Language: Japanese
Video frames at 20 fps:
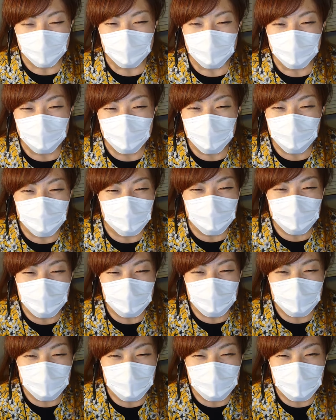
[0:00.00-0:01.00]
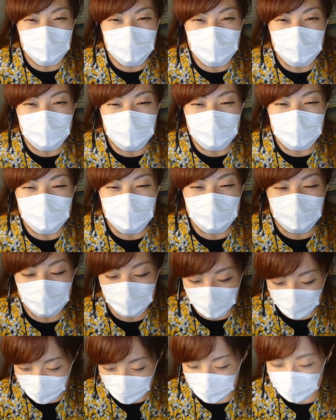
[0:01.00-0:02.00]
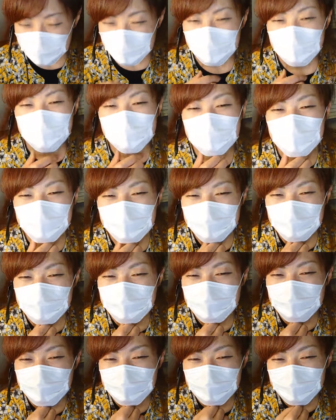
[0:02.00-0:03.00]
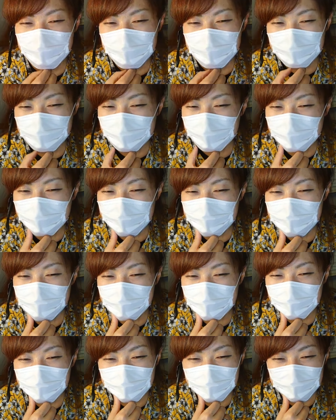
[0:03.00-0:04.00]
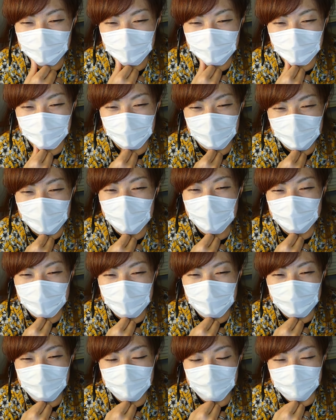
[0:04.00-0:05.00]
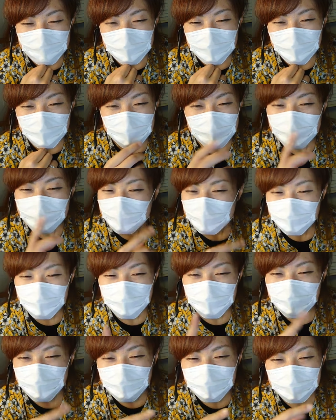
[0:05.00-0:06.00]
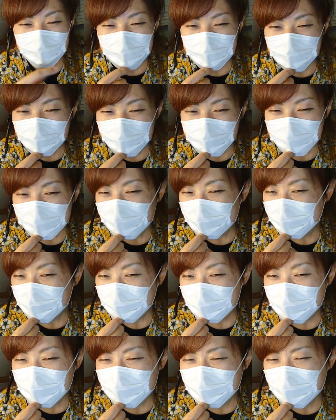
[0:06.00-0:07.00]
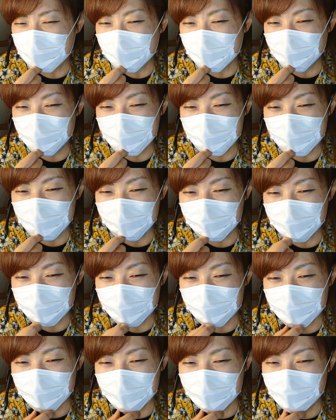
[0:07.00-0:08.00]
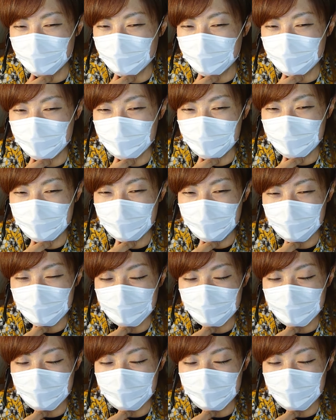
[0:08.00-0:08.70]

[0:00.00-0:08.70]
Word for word: 型紙教えてほしいなあとは家で帰って作るわそれいいじゃんっていう時ないでもなんか布とセットになってて布買わないと型紙くれないシ